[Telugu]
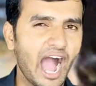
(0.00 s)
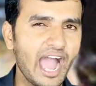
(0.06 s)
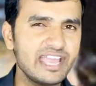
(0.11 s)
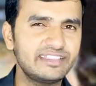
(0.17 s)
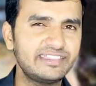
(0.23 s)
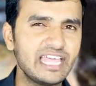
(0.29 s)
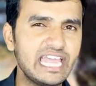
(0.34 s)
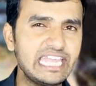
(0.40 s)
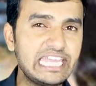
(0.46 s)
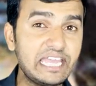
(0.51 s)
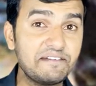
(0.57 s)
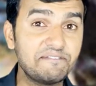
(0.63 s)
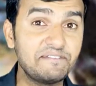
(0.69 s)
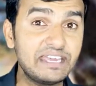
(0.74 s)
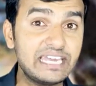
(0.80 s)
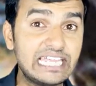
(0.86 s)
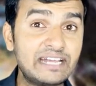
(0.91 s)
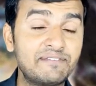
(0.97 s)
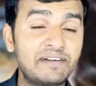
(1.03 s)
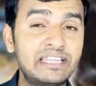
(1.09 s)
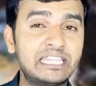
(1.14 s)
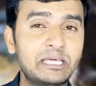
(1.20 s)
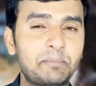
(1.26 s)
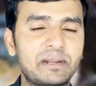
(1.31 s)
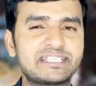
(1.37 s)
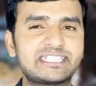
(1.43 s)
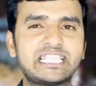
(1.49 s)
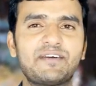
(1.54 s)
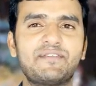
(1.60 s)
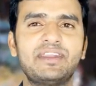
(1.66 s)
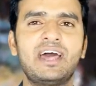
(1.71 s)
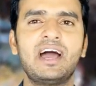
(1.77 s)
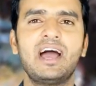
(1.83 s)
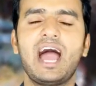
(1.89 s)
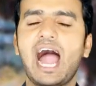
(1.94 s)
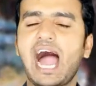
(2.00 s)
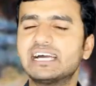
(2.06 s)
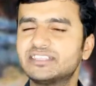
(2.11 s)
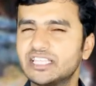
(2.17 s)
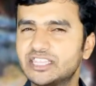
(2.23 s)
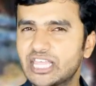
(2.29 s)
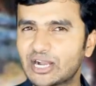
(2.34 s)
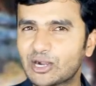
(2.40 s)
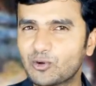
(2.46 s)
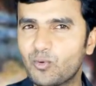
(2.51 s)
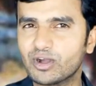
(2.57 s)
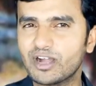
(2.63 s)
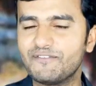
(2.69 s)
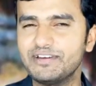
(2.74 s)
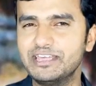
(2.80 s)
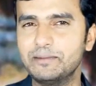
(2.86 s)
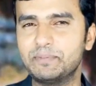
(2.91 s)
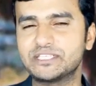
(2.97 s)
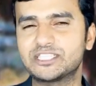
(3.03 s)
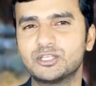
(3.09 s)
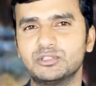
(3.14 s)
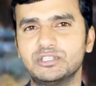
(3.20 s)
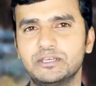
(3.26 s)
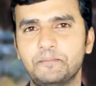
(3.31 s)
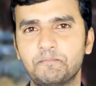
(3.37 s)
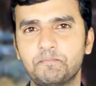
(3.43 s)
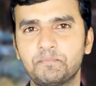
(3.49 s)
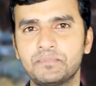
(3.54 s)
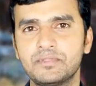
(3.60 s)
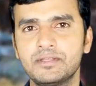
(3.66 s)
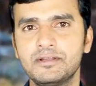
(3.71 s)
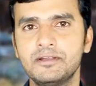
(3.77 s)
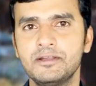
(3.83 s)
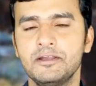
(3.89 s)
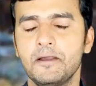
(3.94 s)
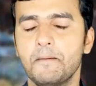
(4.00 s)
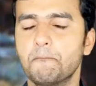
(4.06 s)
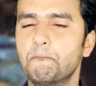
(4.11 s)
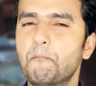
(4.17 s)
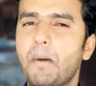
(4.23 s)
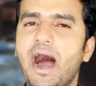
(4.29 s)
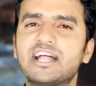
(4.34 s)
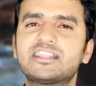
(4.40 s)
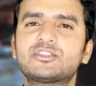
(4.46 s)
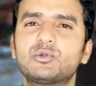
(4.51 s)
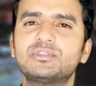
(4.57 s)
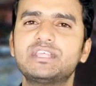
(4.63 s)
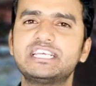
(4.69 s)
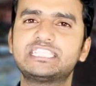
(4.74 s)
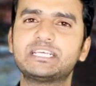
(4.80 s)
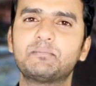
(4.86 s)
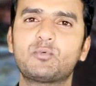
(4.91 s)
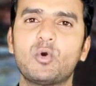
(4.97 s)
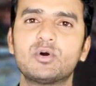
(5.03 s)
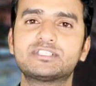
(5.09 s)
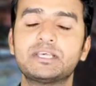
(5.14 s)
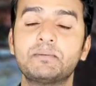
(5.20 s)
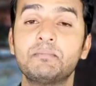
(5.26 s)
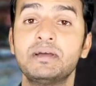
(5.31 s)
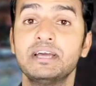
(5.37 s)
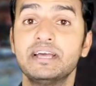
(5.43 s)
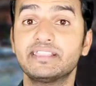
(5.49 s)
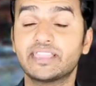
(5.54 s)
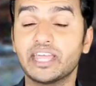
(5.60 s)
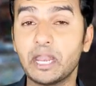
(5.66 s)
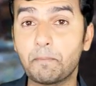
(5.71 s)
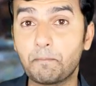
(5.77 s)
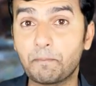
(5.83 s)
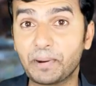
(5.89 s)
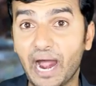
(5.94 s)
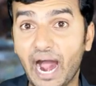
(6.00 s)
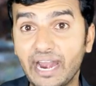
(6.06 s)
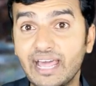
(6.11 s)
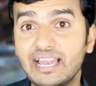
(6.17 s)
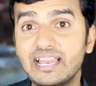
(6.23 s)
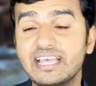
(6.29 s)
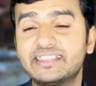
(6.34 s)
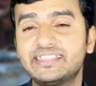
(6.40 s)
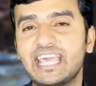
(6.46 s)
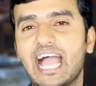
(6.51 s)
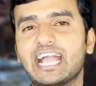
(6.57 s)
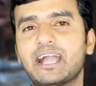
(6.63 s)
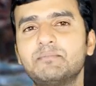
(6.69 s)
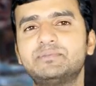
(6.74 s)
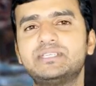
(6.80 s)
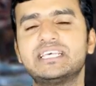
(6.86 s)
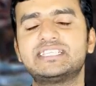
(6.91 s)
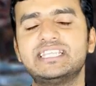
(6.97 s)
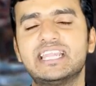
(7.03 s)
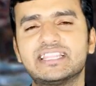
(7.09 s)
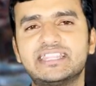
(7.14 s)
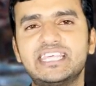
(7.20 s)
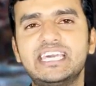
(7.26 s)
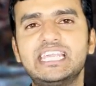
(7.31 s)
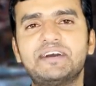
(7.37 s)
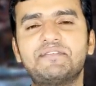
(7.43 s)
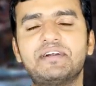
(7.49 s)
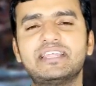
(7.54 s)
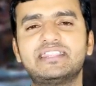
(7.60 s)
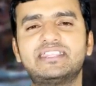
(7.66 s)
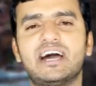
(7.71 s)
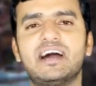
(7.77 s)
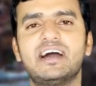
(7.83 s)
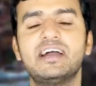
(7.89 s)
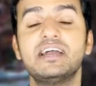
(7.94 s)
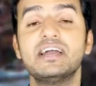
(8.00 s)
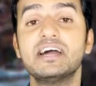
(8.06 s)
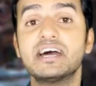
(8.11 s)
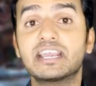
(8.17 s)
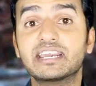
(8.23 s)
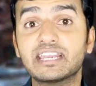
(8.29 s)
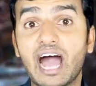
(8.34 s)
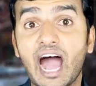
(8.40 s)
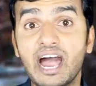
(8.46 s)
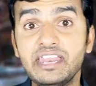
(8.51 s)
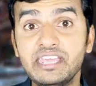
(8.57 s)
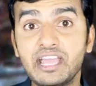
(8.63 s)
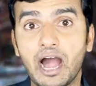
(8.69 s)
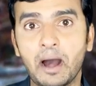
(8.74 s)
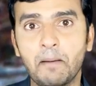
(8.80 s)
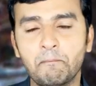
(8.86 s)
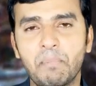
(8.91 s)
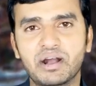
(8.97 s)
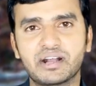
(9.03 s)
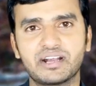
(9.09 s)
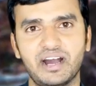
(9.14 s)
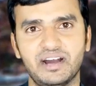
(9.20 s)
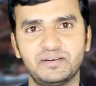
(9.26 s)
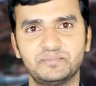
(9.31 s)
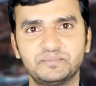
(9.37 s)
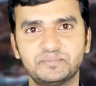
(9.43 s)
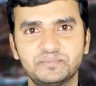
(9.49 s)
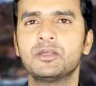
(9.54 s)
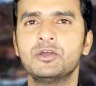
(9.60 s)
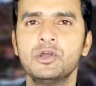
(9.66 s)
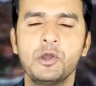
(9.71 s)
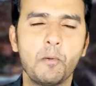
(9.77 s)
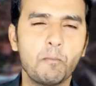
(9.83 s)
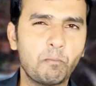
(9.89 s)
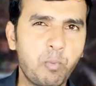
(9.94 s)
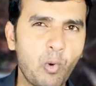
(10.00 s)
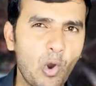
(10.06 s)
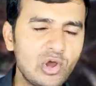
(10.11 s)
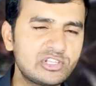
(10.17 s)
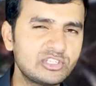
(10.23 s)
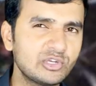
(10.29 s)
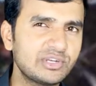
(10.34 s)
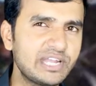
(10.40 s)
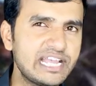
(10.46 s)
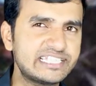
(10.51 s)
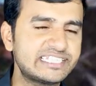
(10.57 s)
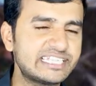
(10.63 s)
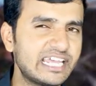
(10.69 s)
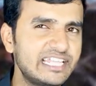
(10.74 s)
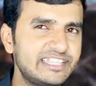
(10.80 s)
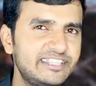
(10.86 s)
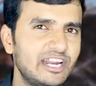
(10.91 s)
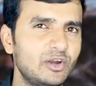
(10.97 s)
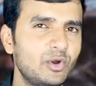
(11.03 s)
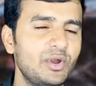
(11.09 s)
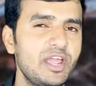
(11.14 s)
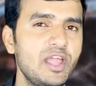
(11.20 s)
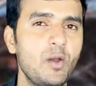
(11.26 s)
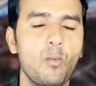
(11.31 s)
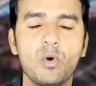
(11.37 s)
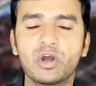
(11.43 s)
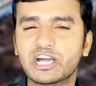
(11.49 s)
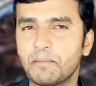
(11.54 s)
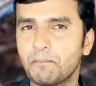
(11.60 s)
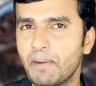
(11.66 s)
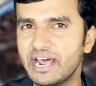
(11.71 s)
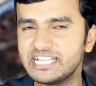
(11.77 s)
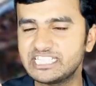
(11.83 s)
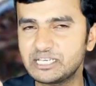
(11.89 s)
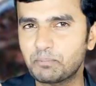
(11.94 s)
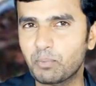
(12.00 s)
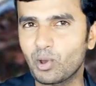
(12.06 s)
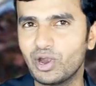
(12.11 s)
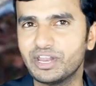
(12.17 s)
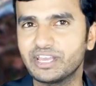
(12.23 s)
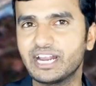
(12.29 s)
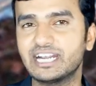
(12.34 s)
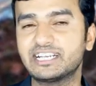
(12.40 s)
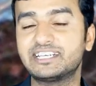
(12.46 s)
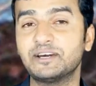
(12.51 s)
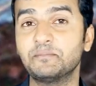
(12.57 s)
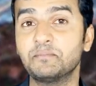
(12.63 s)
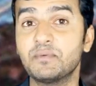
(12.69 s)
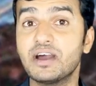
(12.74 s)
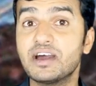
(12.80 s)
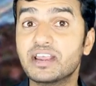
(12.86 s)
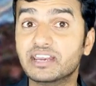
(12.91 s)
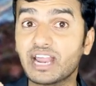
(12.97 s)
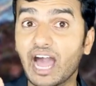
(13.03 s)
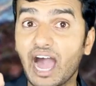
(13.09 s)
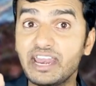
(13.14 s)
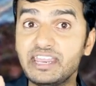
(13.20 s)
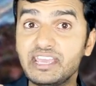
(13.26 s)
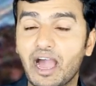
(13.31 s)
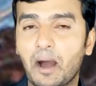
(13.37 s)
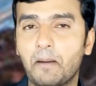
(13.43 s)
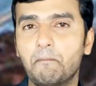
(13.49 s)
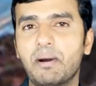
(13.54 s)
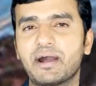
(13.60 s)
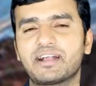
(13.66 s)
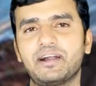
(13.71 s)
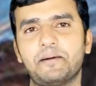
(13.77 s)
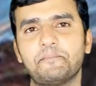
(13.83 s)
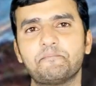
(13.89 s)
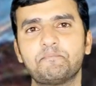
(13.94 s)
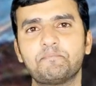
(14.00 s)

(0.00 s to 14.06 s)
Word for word: అయితే ఈ వీర వనిత ప్రస్తావన అతి తక్కువగా వినిపిస్తుంది మాతృదేశం కోసం తన ప్రాణాలే త్యాగం చేసిన ధీర వనిత రాణి అంబక్క పోర్చుగీస్ చరిత్రలోనే ఒక మరిచిపోలేని ఘట్టం రాణి అంబక్క